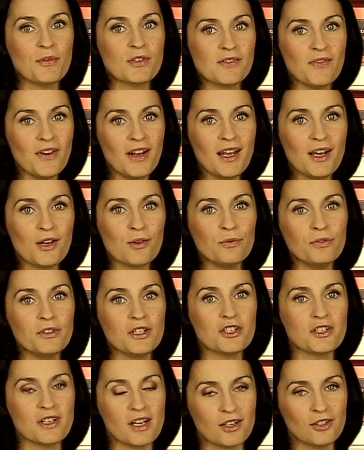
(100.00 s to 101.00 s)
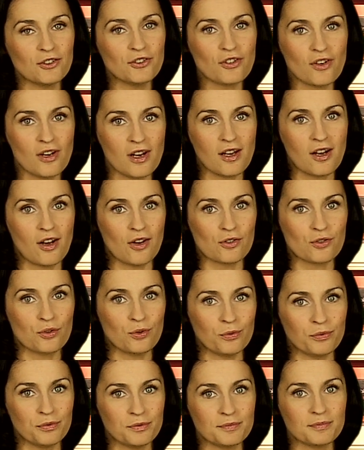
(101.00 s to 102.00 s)
pozwala również na kontrolę
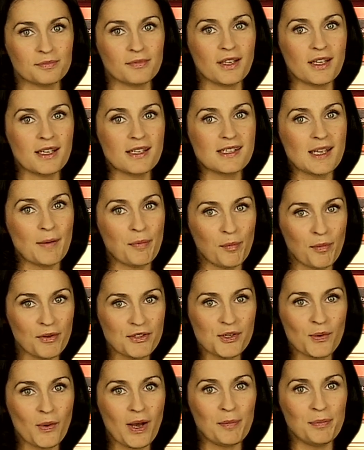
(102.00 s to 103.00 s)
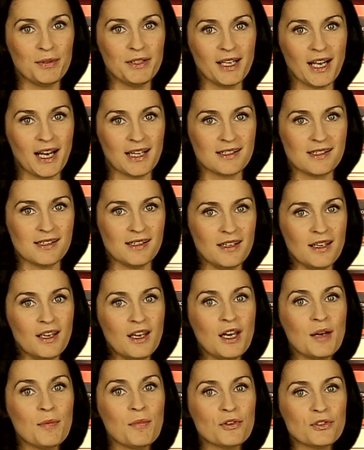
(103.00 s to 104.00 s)
kosztów. Za pomocą aplikacji
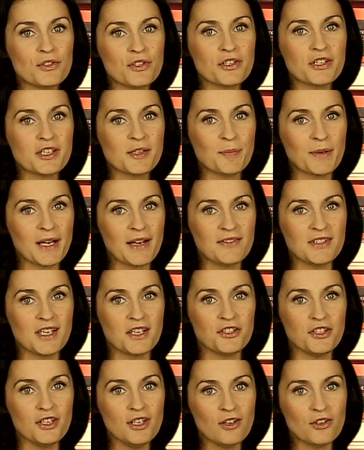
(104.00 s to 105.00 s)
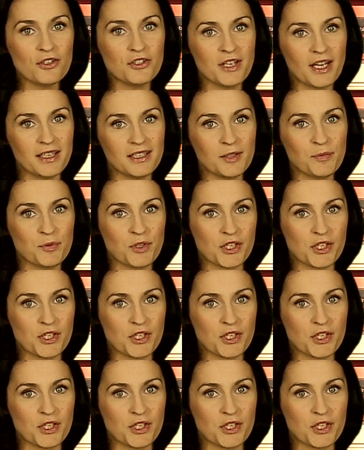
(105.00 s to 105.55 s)
możesz sprawdzać ilość danych